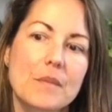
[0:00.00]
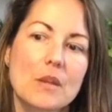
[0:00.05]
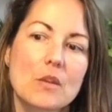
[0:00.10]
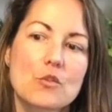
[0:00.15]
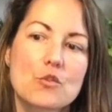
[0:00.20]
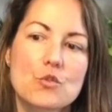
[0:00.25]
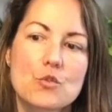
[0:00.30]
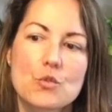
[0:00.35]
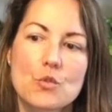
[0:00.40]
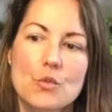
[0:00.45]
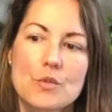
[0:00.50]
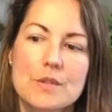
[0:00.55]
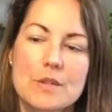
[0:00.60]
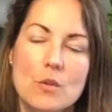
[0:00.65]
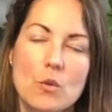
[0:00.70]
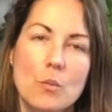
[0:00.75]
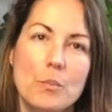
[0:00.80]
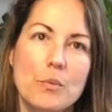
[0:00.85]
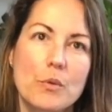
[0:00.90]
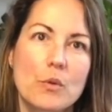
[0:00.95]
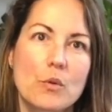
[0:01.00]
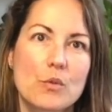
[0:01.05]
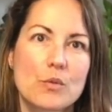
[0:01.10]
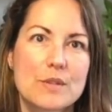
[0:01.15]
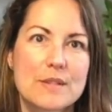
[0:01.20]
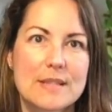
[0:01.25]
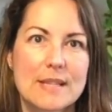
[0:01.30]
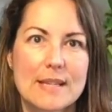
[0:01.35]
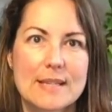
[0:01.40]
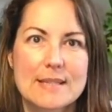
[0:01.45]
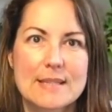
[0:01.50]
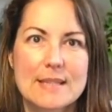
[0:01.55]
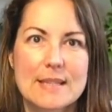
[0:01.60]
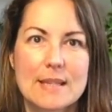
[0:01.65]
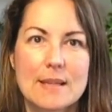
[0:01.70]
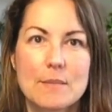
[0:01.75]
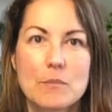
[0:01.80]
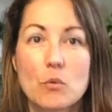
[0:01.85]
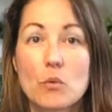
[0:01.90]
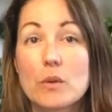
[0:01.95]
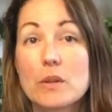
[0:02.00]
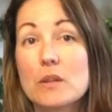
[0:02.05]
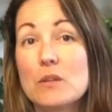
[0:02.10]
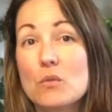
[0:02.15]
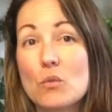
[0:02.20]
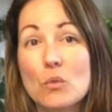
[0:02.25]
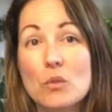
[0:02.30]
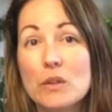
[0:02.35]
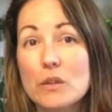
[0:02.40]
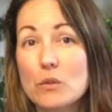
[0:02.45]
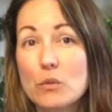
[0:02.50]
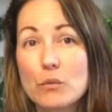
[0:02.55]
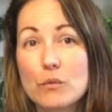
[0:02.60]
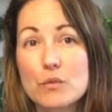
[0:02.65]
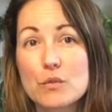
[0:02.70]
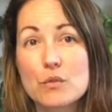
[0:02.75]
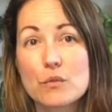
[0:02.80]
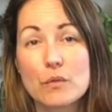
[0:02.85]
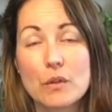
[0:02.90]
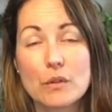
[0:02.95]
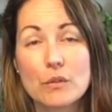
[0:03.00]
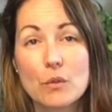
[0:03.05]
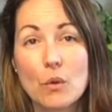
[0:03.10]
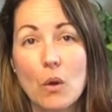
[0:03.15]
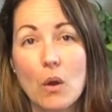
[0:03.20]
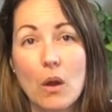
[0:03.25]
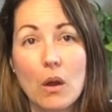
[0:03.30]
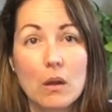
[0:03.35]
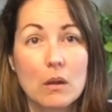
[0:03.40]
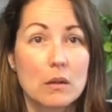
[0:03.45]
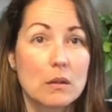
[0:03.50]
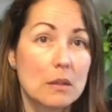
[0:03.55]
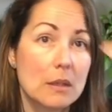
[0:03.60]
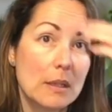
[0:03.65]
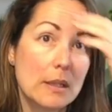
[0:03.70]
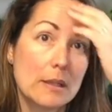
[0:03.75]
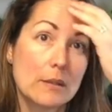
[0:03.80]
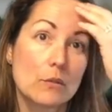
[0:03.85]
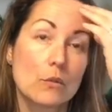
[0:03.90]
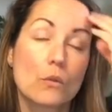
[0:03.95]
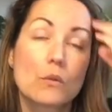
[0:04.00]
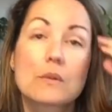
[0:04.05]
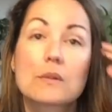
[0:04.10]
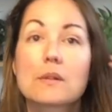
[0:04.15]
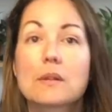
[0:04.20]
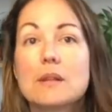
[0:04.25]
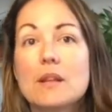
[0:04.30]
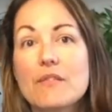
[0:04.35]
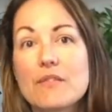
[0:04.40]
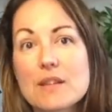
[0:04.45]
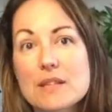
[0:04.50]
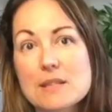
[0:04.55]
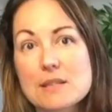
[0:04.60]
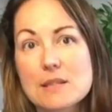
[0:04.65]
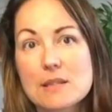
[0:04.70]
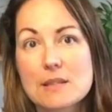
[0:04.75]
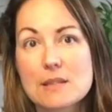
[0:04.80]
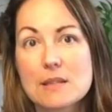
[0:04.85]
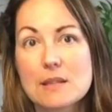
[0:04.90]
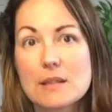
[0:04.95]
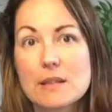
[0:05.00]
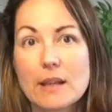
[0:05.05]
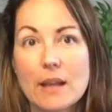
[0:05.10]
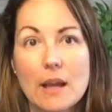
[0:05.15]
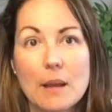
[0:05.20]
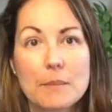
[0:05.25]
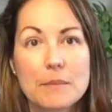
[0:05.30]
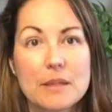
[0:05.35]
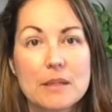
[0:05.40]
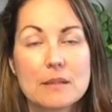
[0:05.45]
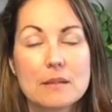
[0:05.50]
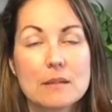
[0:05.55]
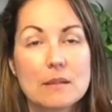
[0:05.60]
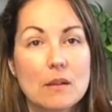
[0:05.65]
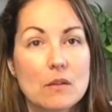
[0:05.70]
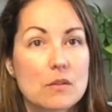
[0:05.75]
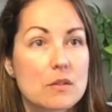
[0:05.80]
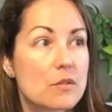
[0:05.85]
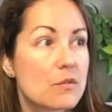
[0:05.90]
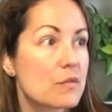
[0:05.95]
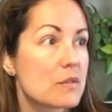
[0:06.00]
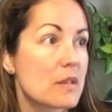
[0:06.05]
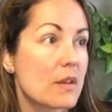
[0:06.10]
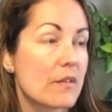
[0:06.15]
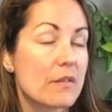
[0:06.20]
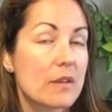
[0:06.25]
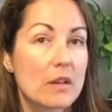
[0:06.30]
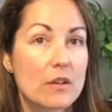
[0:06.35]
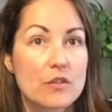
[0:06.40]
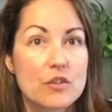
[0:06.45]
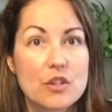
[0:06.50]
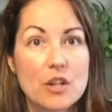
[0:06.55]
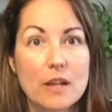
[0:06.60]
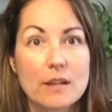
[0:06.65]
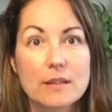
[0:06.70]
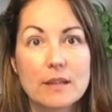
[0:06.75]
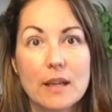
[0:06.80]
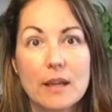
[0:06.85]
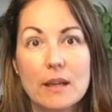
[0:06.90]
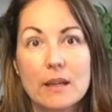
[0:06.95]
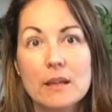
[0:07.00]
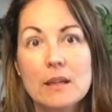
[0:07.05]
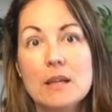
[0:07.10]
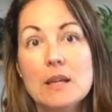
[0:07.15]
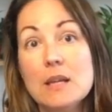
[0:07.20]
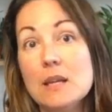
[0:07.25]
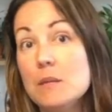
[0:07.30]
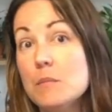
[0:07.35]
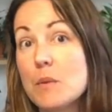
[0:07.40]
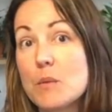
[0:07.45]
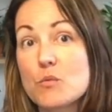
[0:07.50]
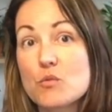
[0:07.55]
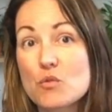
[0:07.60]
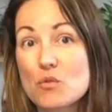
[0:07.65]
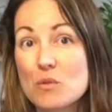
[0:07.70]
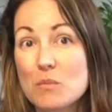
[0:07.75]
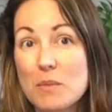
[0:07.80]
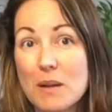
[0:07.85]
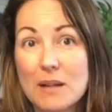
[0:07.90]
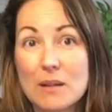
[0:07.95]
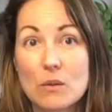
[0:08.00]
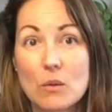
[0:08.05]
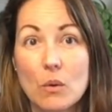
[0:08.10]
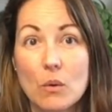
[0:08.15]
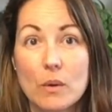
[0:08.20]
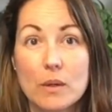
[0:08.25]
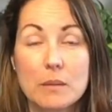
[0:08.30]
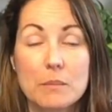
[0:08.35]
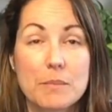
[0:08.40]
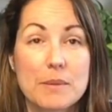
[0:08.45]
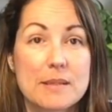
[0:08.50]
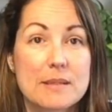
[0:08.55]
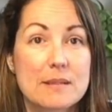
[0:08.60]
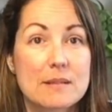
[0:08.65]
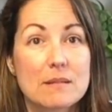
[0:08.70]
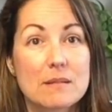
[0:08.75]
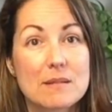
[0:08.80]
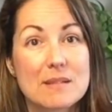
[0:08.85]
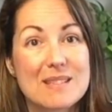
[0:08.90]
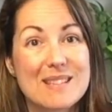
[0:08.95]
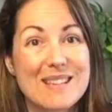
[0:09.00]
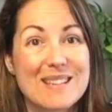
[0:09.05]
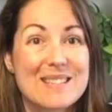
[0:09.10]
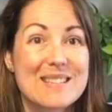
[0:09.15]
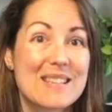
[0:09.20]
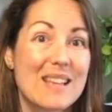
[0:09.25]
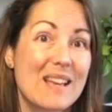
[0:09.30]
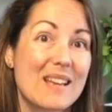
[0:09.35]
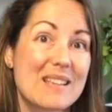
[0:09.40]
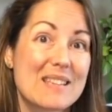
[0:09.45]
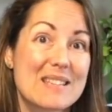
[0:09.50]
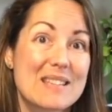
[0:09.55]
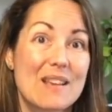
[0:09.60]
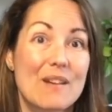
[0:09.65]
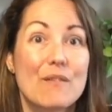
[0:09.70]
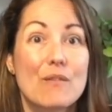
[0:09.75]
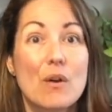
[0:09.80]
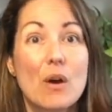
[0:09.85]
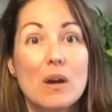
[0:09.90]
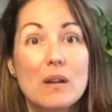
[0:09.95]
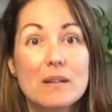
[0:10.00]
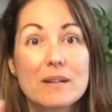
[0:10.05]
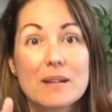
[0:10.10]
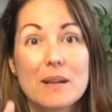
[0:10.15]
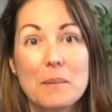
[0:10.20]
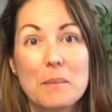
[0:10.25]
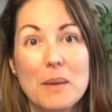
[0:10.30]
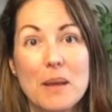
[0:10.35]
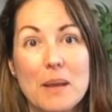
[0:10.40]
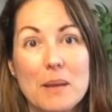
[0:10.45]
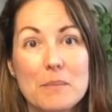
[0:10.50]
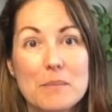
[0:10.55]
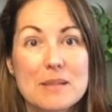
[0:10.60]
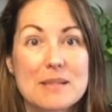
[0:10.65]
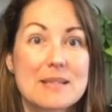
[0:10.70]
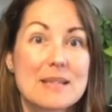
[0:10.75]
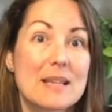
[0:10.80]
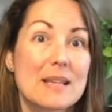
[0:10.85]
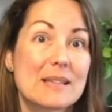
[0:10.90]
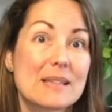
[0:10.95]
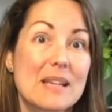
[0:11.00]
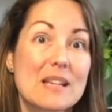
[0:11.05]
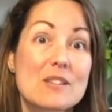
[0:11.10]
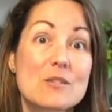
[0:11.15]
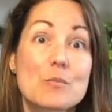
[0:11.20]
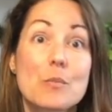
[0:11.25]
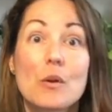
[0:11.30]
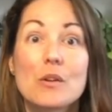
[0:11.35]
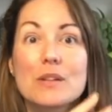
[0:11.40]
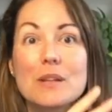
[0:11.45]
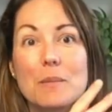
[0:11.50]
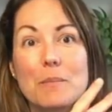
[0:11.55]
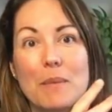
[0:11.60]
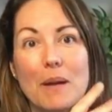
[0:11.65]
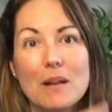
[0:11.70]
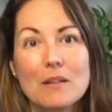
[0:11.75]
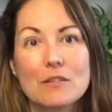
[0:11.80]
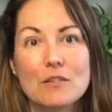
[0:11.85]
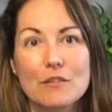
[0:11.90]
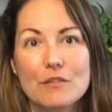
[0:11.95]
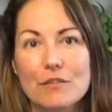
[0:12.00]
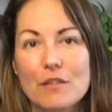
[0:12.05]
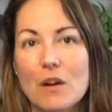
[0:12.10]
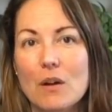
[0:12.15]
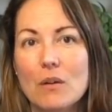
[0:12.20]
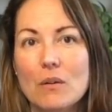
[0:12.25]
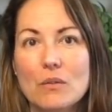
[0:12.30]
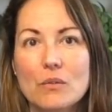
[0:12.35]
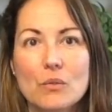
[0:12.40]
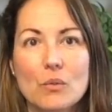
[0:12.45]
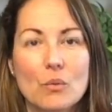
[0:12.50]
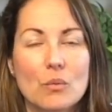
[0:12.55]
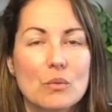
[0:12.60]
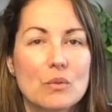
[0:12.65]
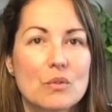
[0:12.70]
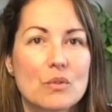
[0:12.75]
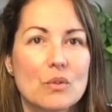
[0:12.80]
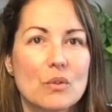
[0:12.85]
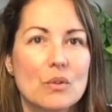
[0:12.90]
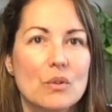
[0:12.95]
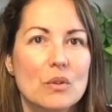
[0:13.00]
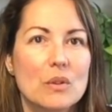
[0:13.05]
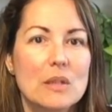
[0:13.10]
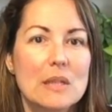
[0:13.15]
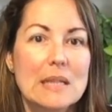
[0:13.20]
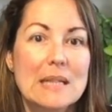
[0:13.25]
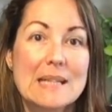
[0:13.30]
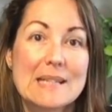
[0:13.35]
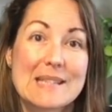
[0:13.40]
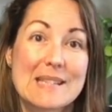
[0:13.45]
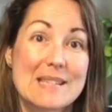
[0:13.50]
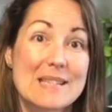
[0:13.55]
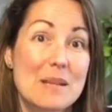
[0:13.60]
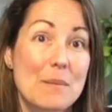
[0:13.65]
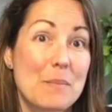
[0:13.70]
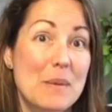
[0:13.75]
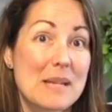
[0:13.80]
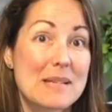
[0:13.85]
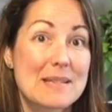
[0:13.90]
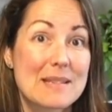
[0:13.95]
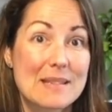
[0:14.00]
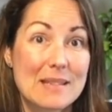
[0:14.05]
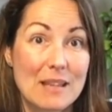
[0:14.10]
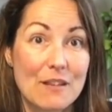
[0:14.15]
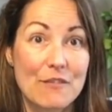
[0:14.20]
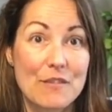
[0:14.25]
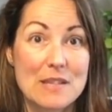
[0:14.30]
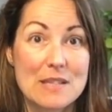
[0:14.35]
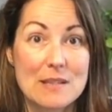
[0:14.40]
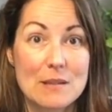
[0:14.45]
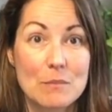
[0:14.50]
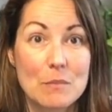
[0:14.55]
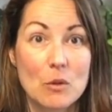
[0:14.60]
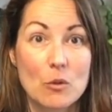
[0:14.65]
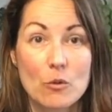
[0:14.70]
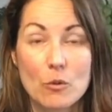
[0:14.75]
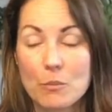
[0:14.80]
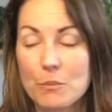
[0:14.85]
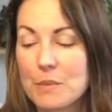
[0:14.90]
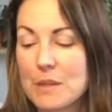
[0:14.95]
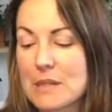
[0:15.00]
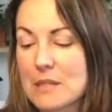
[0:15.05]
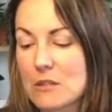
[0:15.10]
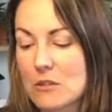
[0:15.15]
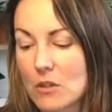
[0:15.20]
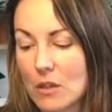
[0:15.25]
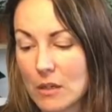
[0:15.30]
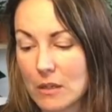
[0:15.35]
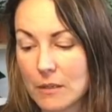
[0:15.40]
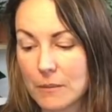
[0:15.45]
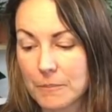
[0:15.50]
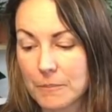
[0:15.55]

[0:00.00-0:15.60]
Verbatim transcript: chose qu'on peut constater, bon, on les trouve souvent dehors. Donc, la facilité de les ramener dedans, si vous avez un jardin, et même sous le balcon, hein, parce que ça, ça, vole quand même, c'est transporté par le vent, donc euh, ça se déplace très facilement comme bestiole.